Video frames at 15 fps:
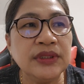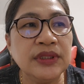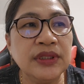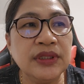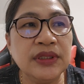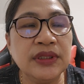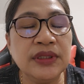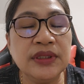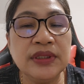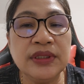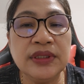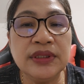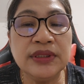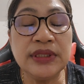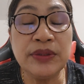
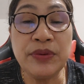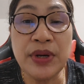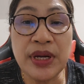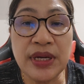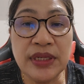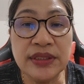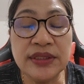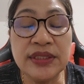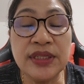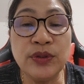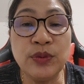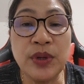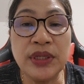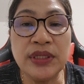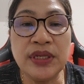Uh, sa wakas,
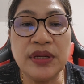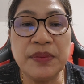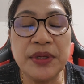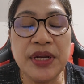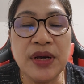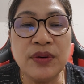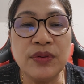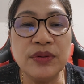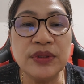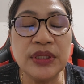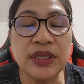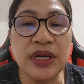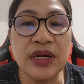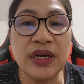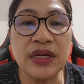natuwa din naman ako.
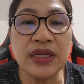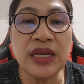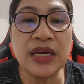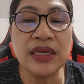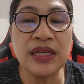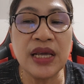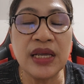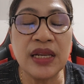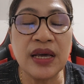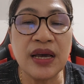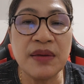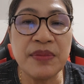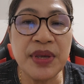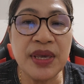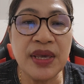Nagkakakilala
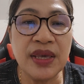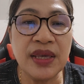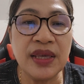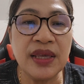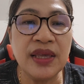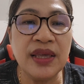kami.